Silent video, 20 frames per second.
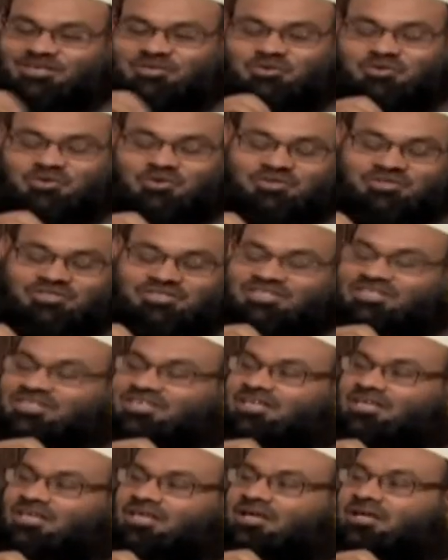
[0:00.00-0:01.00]
এই জন্য
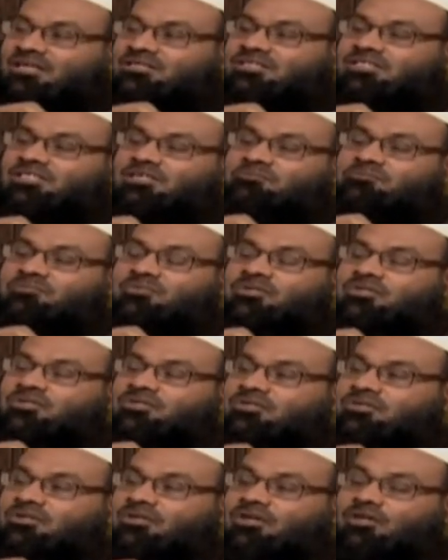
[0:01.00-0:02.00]
শির্কের এই কনসেপ্ট
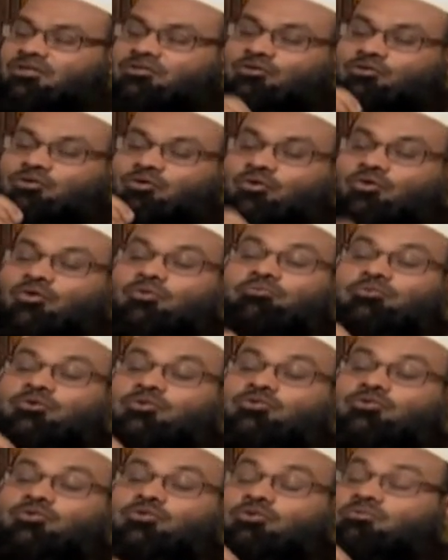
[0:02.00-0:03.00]
ততক্ষণ
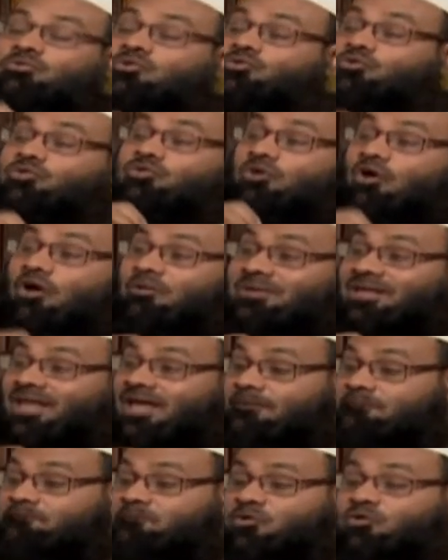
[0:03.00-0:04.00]
পর্যন্ত বিদুরিত হবে
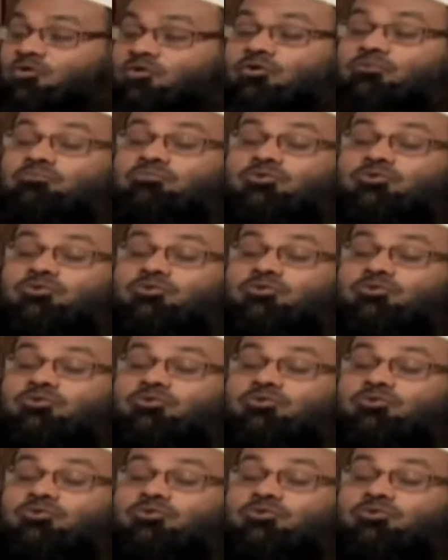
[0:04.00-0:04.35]
না ততক্ষণ